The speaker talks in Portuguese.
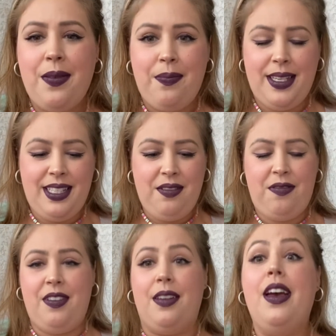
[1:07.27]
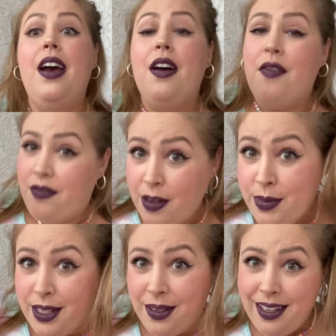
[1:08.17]
Mas enfim,
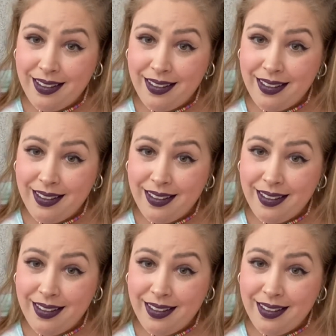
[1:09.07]
vamos ao que